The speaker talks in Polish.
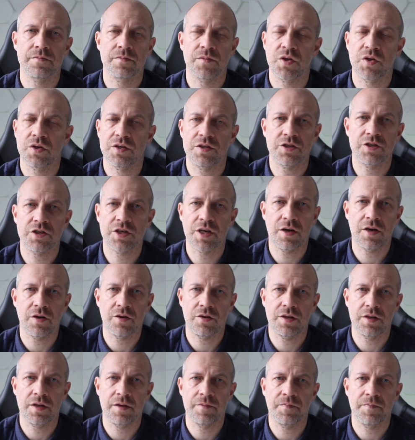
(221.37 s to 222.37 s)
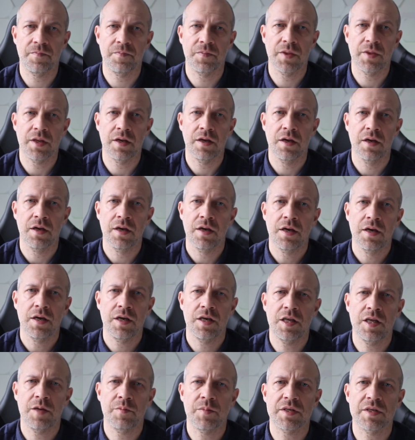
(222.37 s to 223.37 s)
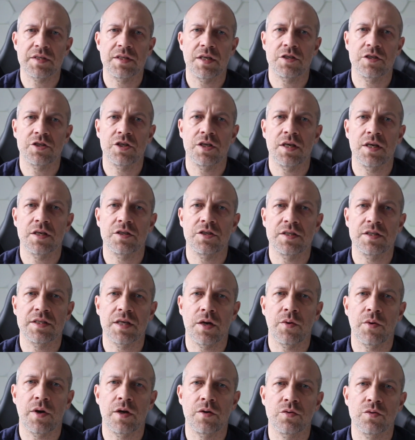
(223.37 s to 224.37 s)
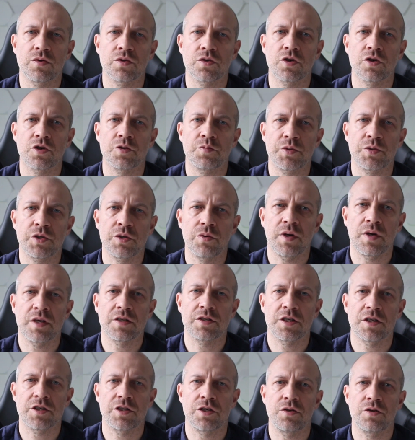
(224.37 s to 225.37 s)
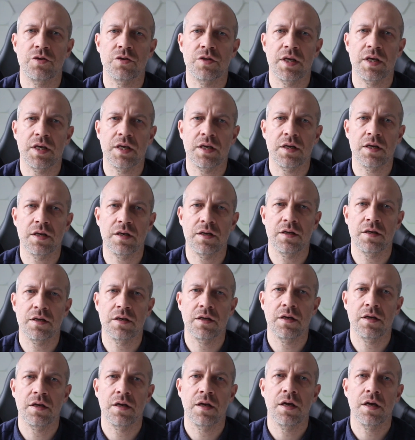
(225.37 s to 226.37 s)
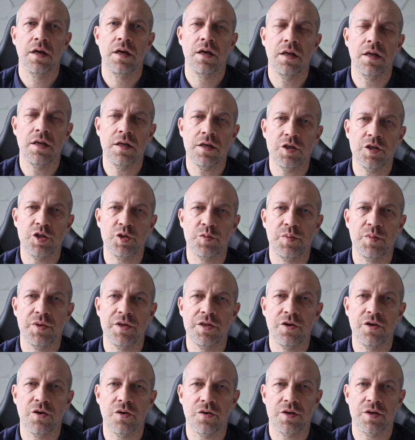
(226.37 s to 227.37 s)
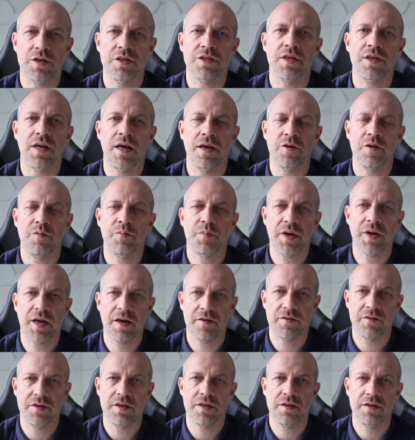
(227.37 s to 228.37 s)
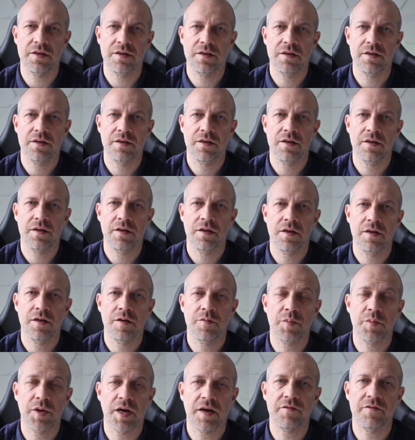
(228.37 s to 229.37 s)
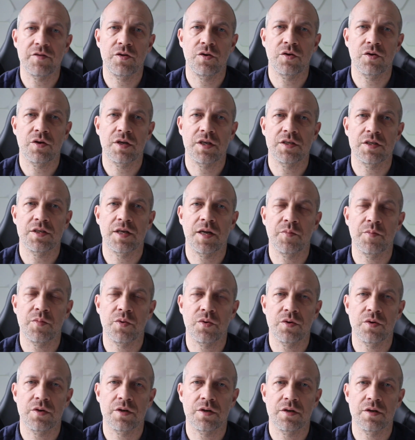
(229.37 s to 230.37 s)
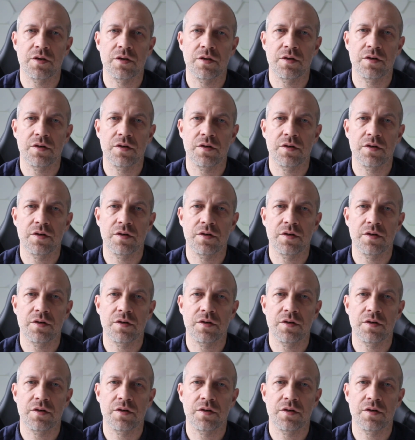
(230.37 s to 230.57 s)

To jest szalone. I nie ma znaczenia, czy cała ludzkość przyłącza się do tej gry. Liczby nie określają prawdy. Prawdę określa Bóg.